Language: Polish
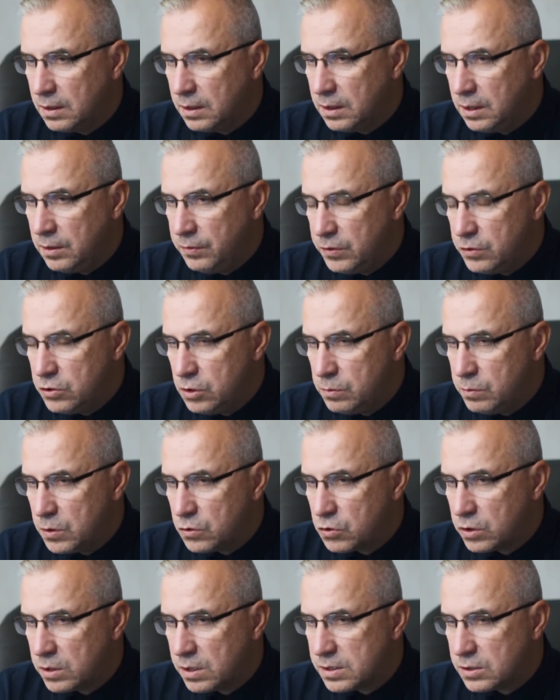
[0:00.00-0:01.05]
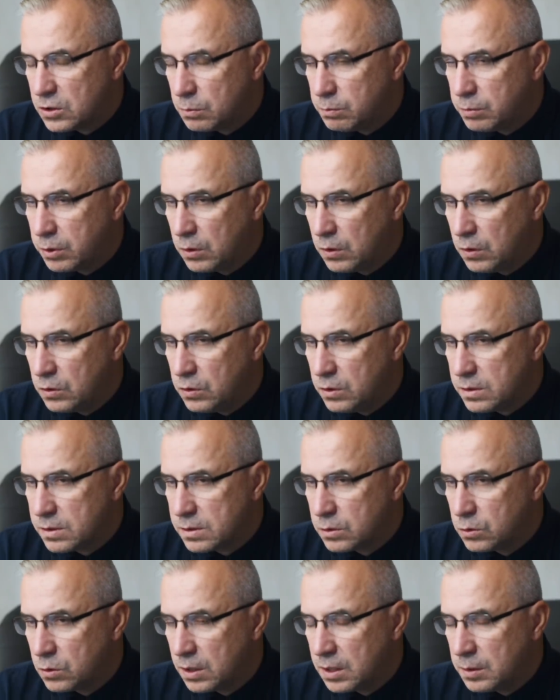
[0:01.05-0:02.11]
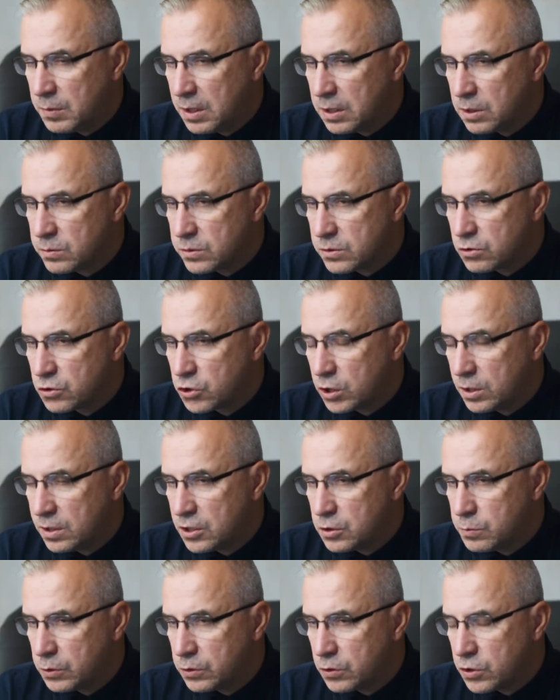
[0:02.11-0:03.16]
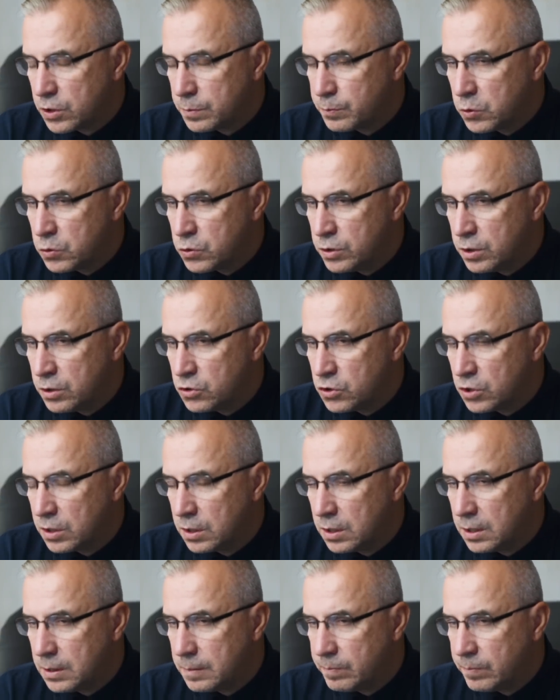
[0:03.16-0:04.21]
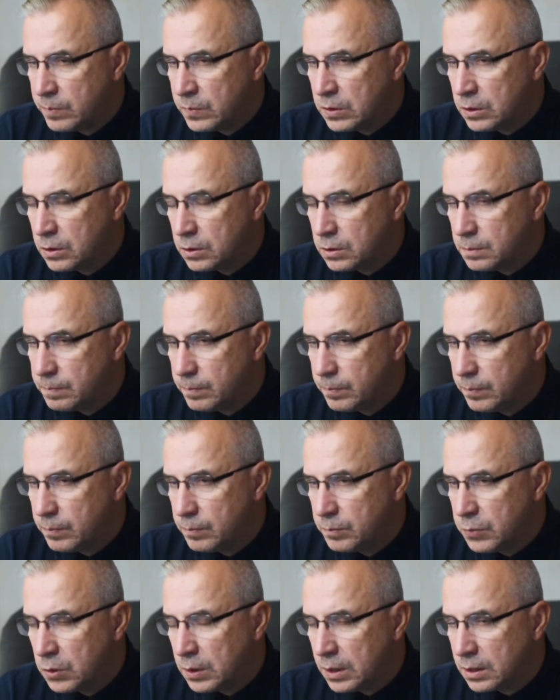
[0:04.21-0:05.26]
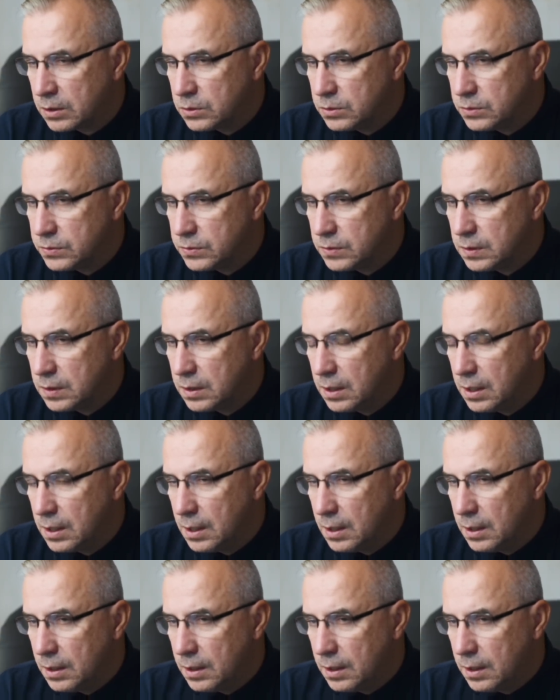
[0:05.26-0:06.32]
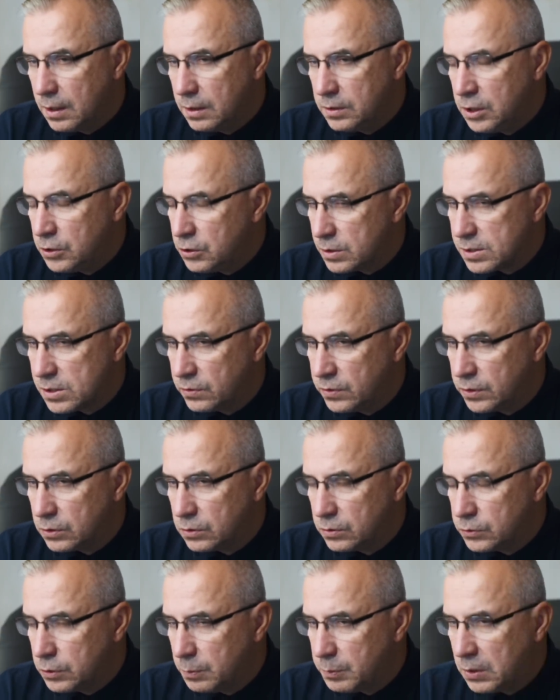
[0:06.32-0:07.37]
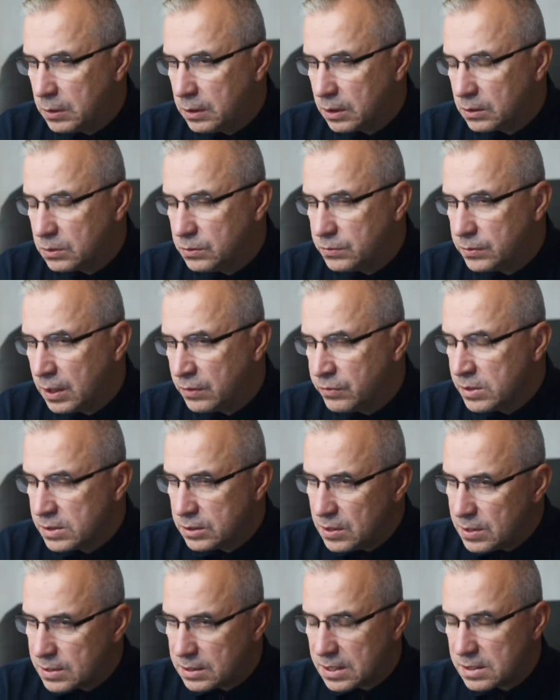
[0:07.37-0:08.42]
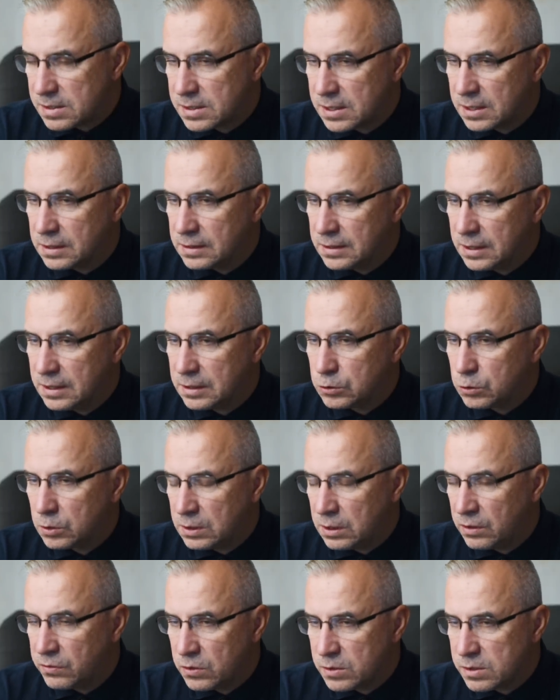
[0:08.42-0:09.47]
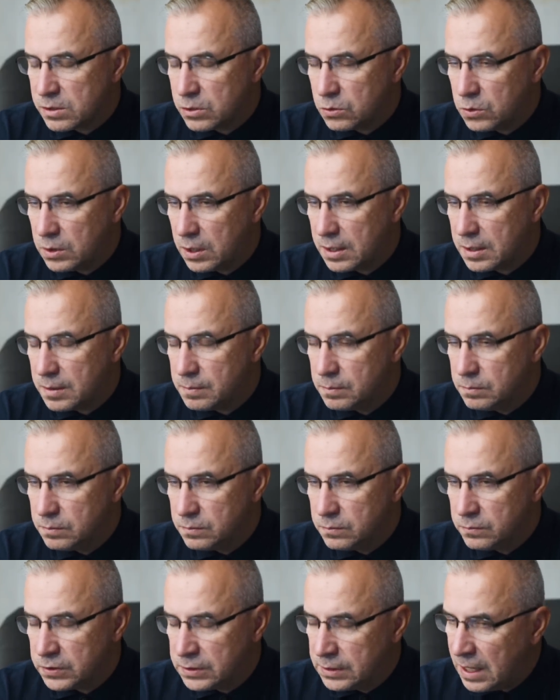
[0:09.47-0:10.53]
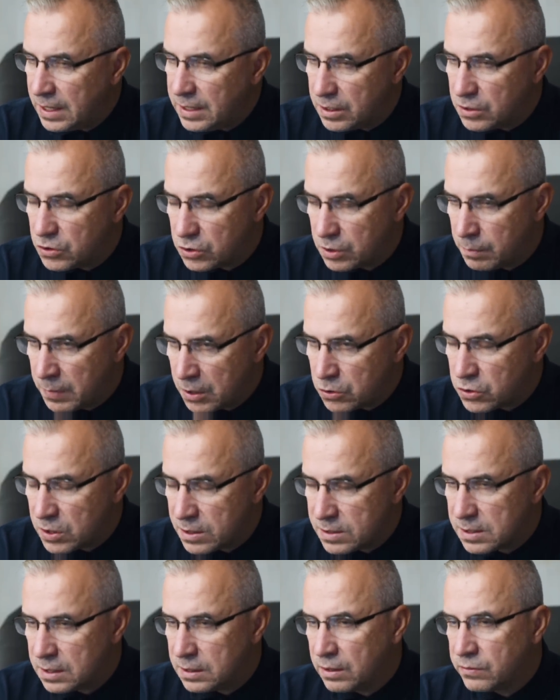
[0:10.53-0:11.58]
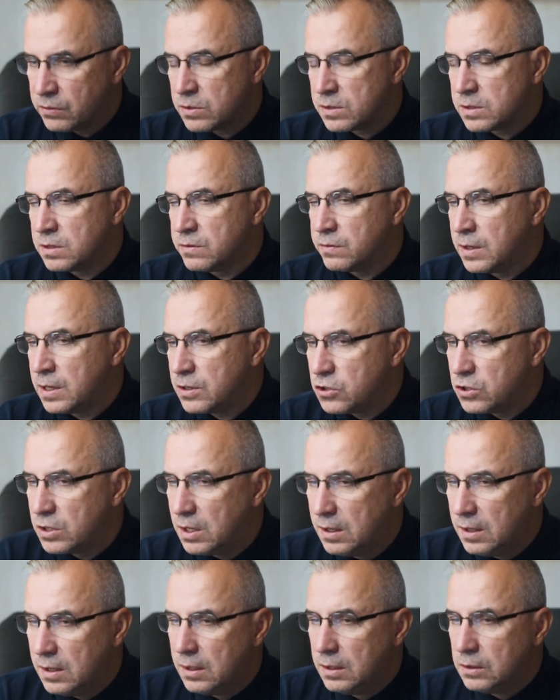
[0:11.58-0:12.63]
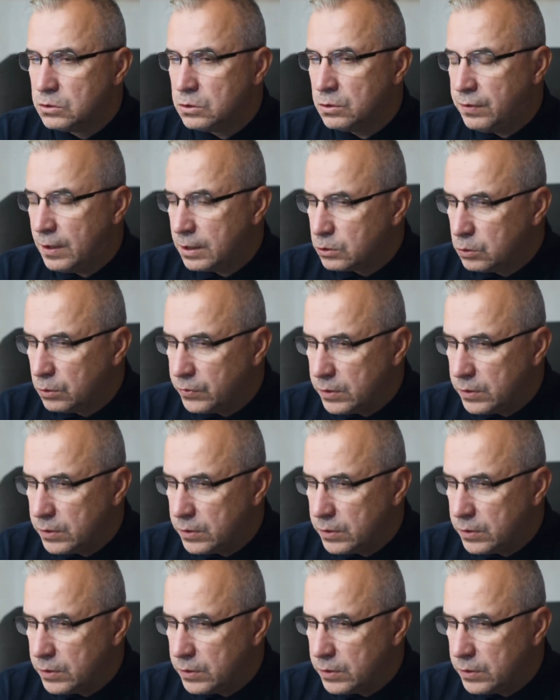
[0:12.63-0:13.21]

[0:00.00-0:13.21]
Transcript: I widzimy, że jest to broń, z której mają strzelać, bo to się później dzieje, do Polaków nie do Sowietów, do Polaków. A więc to jest ta scena, która nawiązuje, wydaje się, ma szansę nawiązywać do faktów